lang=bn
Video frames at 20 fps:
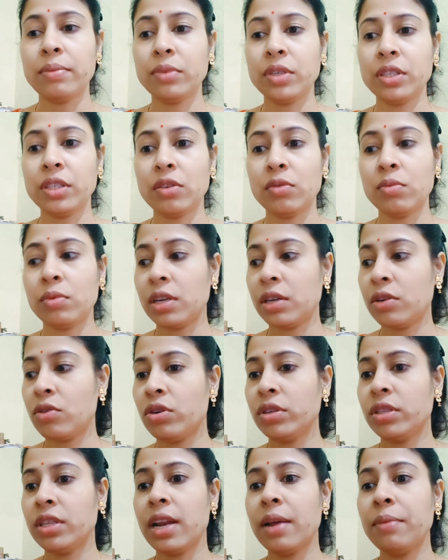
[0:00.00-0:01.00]
ইয়ে করলাম কি
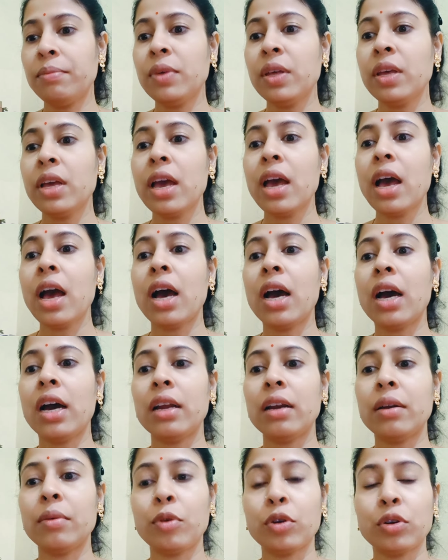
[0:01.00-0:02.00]
যেন বলে গড় দিলাম
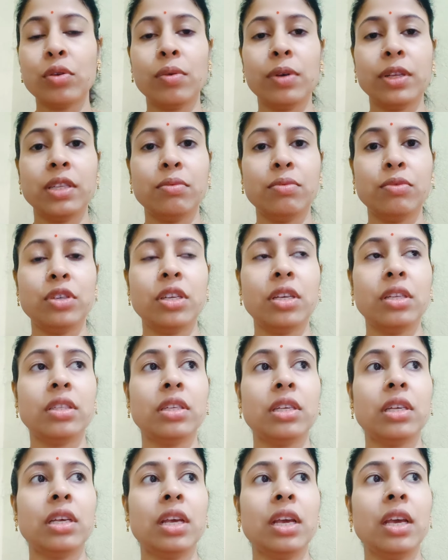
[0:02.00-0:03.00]
আর পটল ভাজা
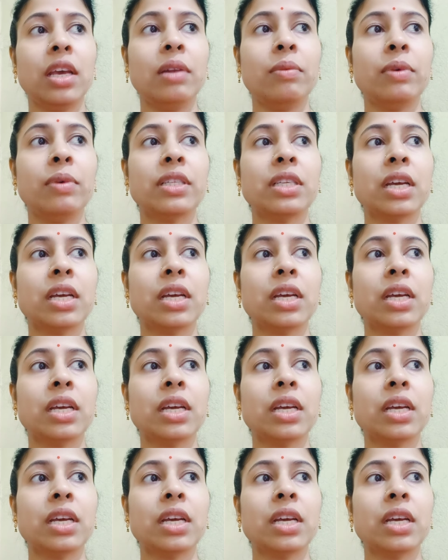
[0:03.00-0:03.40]
বসিয়েছি